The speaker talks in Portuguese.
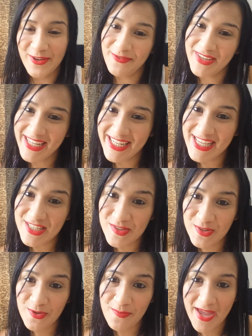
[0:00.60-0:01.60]
Oi meninas,
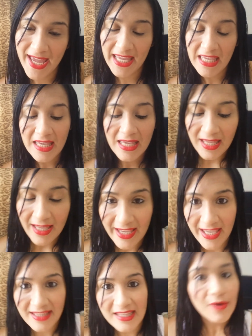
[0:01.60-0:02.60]
tudo bem?
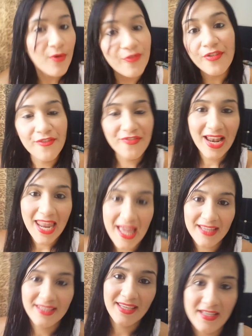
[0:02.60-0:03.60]
Então, eu vim
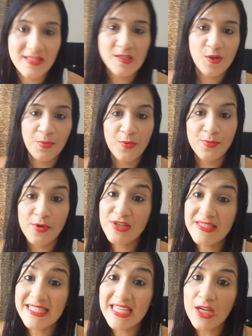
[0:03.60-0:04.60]
falar aqui sobre
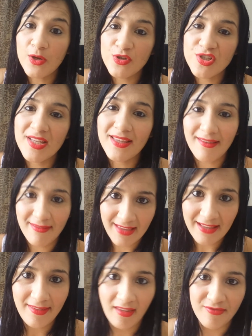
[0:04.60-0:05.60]
meus ciclos de
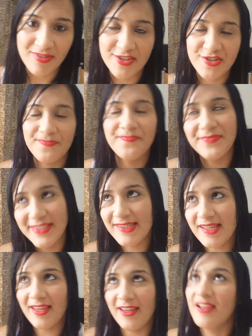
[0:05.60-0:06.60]
tentativas.
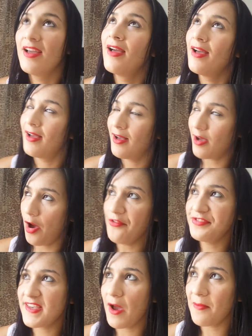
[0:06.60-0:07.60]
Sim,
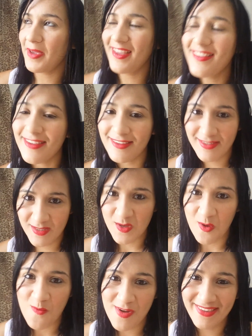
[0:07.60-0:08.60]
oficialmente
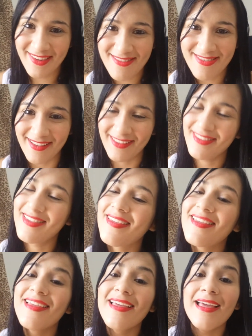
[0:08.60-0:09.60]
sou uma tentante.
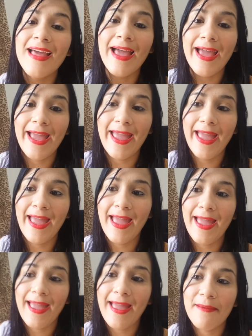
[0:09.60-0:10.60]

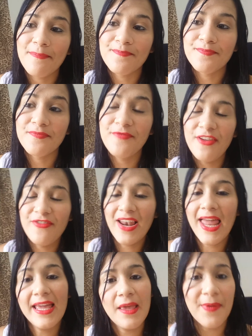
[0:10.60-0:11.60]
É, vim
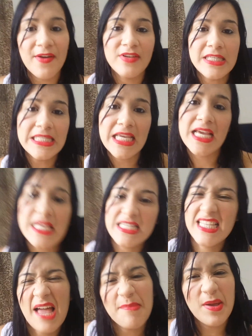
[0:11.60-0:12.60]
falar aqui pra vocês
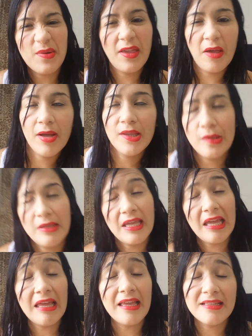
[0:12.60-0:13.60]
e dar meio que uma
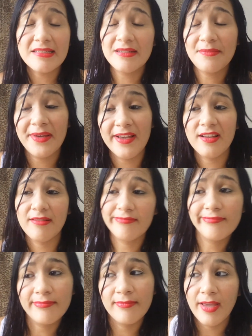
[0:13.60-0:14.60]
notícia, meia,
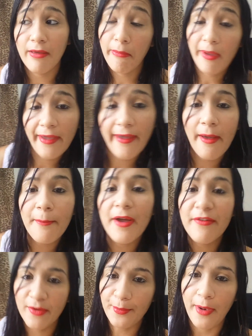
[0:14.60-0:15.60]
meia, meia,
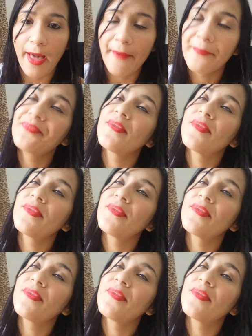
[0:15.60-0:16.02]
mas vamos lá.